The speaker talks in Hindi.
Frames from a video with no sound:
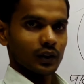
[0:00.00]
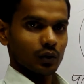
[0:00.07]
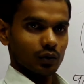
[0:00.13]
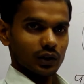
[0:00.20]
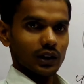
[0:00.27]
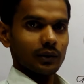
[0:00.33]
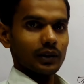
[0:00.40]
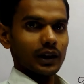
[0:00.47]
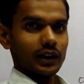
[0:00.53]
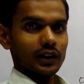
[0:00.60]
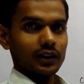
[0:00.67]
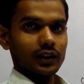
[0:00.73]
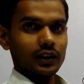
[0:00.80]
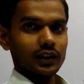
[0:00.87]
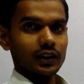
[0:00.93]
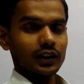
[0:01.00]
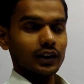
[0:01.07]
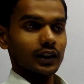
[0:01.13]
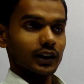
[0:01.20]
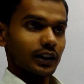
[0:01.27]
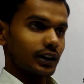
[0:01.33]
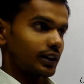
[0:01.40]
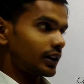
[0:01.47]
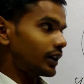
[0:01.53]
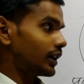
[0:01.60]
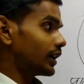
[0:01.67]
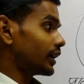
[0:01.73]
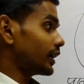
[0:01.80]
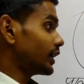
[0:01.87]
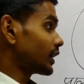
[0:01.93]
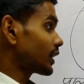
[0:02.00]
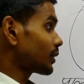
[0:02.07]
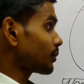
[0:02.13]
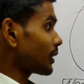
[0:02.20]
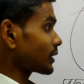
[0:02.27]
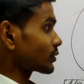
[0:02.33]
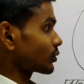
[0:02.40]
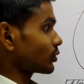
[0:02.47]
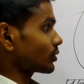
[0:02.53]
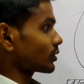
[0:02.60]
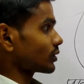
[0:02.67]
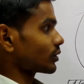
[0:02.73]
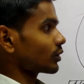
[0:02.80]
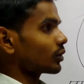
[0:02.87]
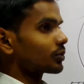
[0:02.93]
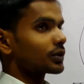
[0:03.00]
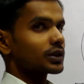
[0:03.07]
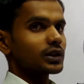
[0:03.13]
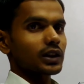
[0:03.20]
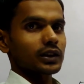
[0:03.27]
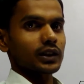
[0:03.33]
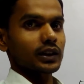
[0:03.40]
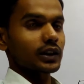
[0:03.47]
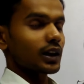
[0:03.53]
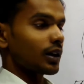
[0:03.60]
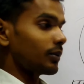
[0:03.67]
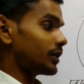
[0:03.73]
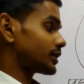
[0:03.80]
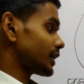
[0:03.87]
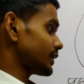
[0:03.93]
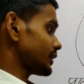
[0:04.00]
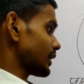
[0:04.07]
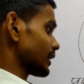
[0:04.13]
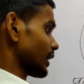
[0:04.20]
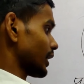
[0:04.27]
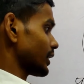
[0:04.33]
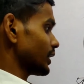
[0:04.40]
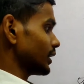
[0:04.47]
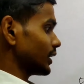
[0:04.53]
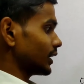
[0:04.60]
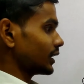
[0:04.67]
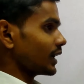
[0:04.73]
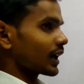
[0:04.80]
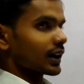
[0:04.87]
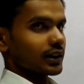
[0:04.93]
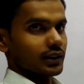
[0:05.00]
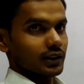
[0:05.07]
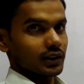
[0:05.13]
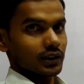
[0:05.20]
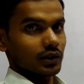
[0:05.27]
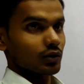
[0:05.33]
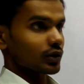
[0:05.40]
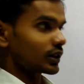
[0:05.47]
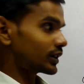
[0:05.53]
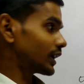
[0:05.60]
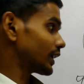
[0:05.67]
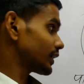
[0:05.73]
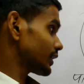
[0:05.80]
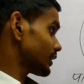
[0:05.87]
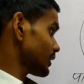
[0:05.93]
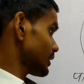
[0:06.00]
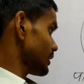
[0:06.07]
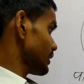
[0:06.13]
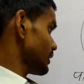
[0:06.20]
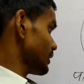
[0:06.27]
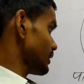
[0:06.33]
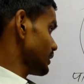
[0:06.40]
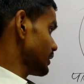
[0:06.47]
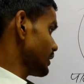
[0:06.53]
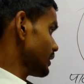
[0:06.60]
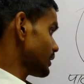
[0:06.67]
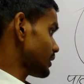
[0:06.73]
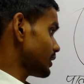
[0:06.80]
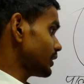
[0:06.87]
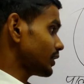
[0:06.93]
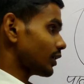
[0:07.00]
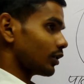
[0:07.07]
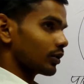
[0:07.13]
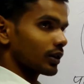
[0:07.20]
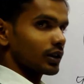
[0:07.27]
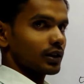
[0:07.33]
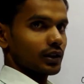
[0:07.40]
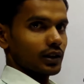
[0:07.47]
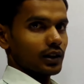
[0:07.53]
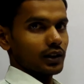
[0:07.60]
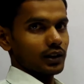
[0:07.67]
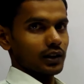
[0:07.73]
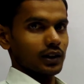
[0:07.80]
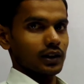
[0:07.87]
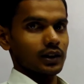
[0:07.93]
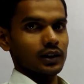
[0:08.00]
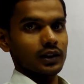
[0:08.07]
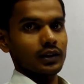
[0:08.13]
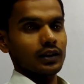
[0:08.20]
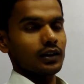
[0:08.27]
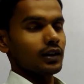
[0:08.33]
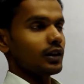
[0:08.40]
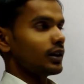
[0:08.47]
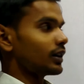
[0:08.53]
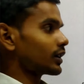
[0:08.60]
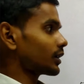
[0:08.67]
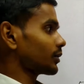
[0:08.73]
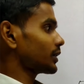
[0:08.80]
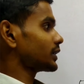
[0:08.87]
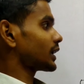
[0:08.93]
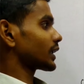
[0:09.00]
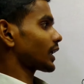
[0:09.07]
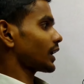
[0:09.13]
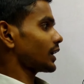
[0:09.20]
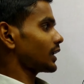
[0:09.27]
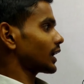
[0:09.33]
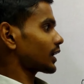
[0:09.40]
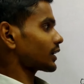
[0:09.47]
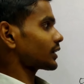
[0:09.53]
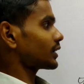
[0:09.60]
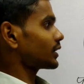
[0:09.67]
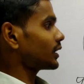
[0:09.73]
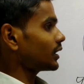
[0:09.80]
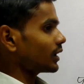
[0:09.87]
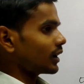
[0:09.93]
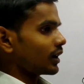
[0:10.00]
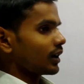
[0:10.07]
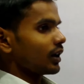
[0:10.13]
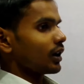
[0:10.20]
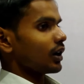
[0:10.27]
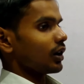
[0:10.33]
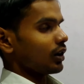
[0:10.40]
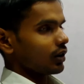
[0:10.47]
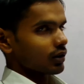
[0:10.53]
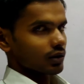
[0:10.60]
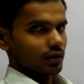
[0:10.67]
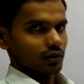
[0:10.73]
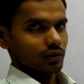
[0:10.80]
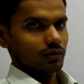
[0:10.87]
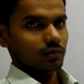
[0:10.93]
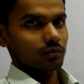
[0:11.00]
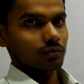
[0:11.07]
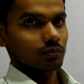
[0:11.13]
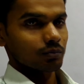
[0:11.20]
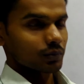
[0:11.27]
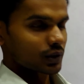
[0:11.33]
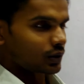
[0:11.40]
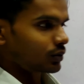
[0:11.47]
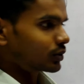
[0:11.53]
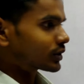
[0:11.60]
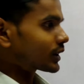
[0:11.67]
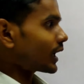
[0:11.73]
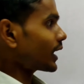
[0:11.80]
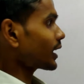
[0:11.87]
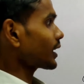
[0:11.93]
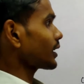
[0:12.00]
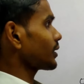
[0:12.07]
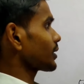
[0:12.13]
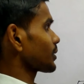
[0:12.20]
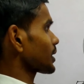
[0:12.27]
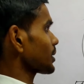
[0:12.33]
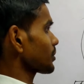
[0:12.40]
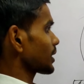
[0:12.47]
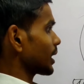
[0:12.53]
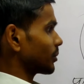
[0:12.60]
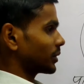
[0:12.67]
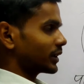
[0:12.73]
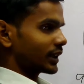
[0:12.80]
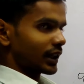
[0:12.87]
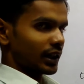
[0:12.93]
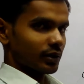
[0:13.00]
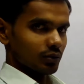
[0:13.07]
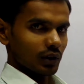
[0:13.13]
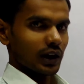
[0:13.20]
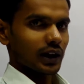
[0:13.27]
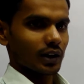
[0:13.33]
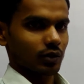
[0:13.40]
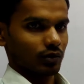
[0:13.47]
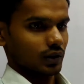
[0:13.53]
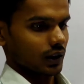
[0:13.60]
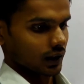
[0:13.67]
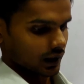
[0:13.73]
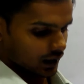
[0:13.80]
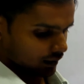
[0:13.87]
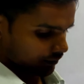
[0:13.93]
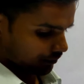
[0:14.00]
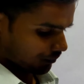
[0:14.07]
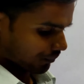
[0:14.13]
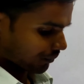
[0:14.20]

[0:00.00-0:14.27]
कुटिया बनाकर रहने लगे लेकिन इनके पास कुछ गुप्तचर थे ये हमेशा जानकारी लिया करते थे क्योंकि ये जानते थे कि ये ठीक औरत नहीं है तो ये जानकारी लिया करते थे और बिंदुसार मतलब काफ़ी ज़्यादा दुलारा हो गया था